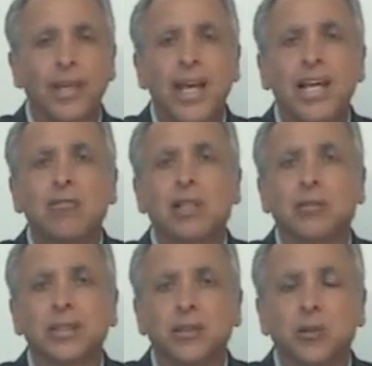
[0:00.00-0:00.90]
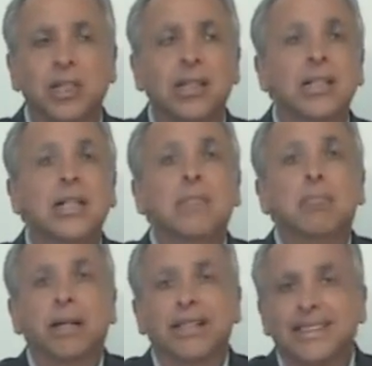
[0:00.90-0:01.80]
era una questione
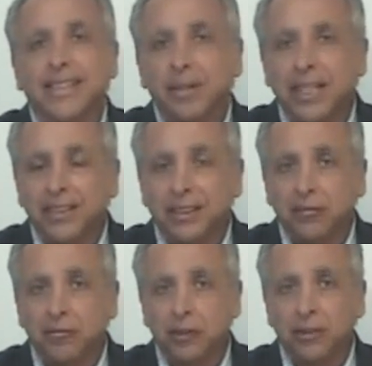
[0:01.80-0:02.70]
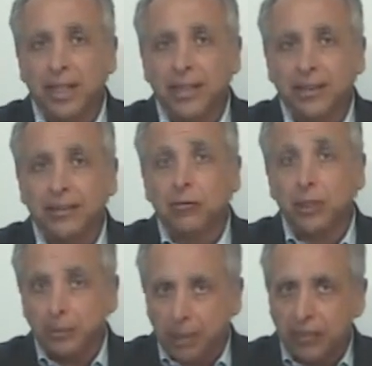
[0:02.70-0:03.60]
palesemente infondata,
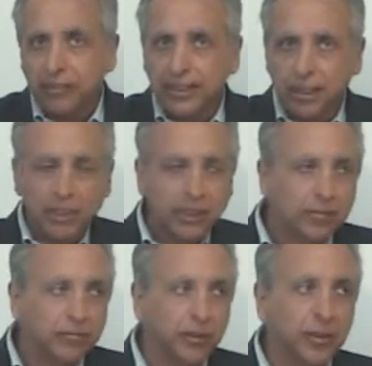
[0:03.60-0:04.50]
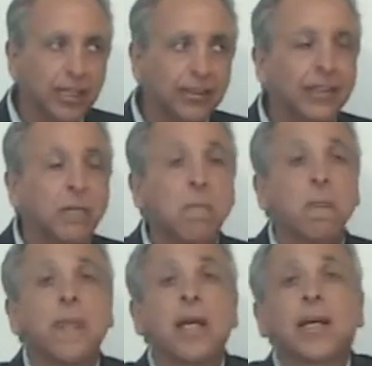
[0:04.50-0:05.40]
quindi manifestamente infondata,
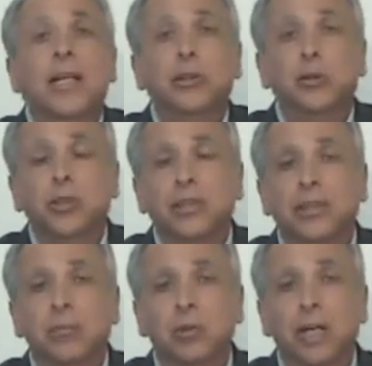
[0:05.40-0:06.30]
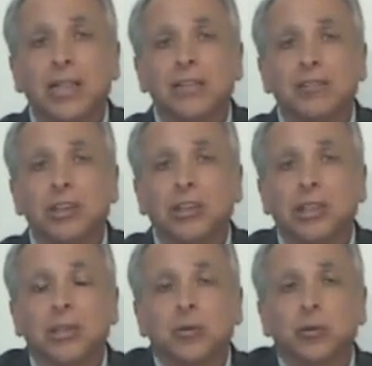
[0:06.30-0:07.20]
e il giudice del tribunale invece
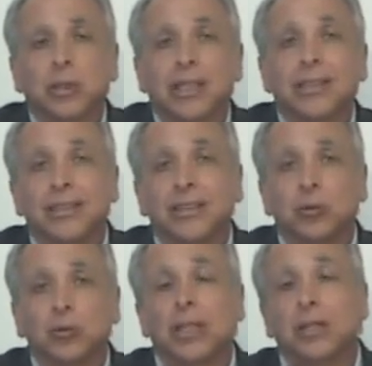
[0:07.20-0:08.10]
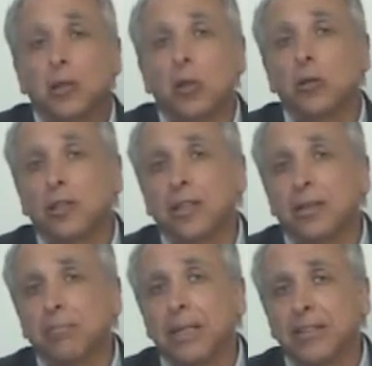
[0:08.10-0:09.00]
l'ha, tenuta, l'ha ritenuta non
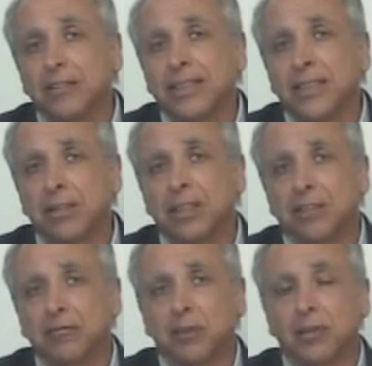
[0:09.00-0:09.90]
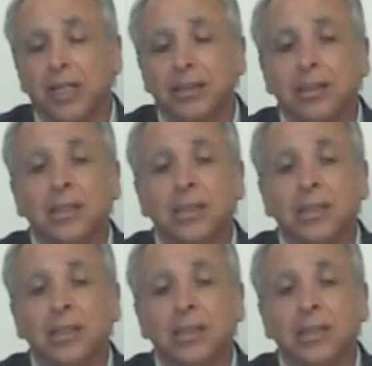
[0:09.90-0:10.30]
manifestamente infondata.